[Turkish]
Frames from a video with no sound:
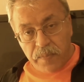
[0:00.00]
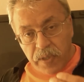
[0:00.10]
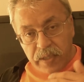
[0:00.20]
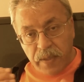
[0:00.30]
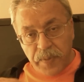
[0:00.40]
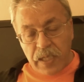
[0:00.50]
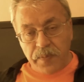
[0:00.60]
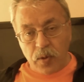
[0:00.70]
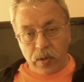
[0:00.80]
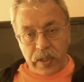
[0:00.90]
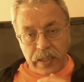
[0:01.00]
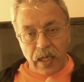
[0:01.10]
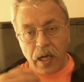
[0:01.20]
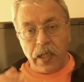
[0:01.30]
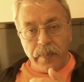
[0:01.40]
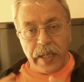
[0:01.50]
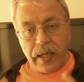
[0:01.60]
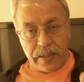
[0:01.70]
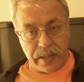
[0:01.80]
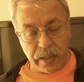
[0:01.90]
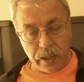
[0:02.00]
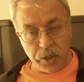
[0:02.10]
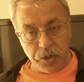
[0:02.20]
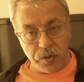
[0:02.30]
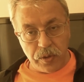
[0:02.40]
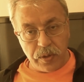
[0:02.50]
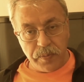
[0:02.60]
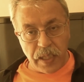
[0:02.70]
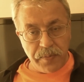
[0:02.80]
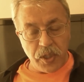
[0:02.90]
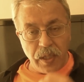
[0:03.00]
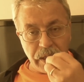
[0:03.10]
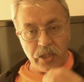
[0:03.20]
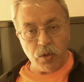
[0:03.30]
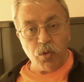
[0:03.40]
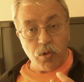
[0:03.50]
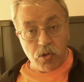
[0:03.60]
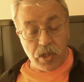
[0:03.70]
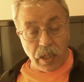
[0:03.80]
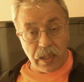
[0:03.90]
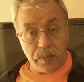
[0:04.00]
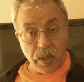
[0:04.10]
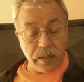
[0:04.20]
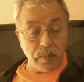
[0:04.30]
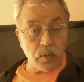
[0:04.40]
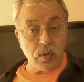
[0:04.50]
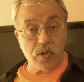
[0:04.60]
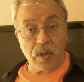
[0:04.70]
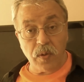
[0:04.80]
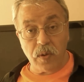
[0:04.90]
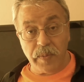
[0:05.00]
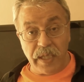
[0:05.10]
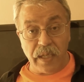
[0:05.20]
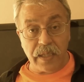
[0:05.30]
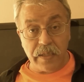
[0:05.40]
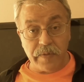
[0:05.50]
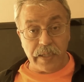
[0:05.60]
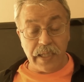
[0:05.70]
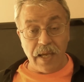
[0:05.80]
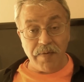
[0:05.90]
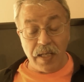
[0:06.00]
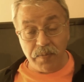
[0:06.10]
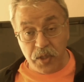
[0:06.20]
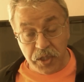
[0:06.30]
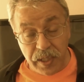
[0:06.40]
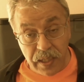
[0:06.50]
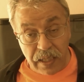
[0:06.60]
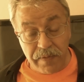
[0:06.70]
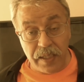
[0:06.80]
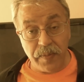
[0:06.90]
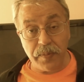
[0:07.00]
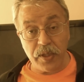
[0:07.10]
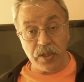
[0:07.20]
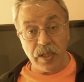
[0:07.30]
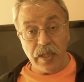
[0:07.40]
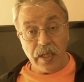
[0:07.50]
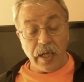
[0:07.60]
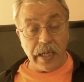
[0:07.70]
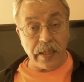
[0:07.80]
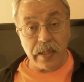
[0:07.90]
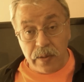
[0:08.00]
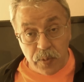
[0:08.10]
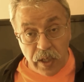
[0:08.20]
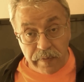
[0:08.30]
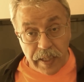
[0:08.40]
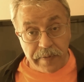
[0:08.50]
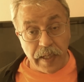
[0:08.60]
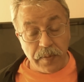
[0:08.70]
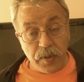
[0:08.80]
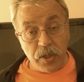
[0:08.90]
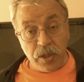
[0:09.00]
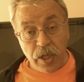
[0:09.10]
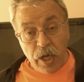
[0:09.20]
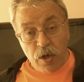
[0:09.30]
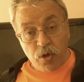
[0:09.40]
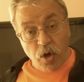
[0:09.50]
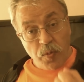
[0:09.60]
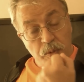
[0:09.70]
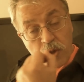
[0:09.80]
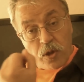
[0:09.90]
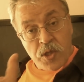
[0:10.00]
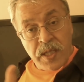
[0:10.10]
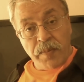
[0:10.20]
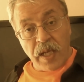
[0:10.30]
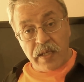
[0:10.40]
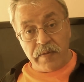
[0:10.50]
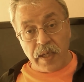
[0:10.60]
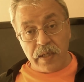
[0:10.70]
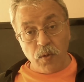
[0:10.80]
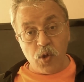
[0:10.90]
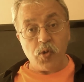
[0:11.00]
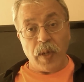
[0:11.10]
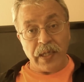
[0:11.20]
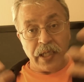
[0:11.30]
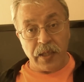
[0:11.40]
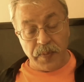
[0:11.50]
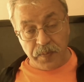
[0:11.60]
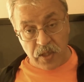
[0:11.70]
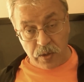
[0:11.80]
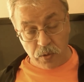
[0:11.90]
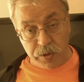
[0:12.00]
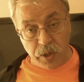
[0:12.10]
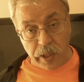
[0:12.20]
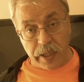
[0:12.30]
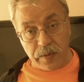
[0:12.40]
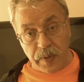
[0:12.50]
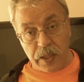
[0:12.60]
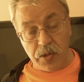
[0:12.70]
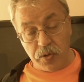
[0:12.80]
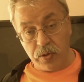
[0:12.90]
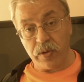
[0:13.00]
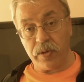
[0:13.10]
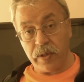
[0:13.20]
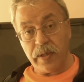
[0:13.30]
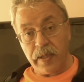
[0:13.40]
Bir de belli bir noktada ağlamaya artık alışıyor. Belli bir şey alınca duygusal. Bu adam duygusal olmaya hakkı var. Evlenmiş değil, evlenmemiş. Hayatını buna vakfetmiş. Çok büyük özlemleri var. Osmanlı gibi bir ülke yaratmak istiyor.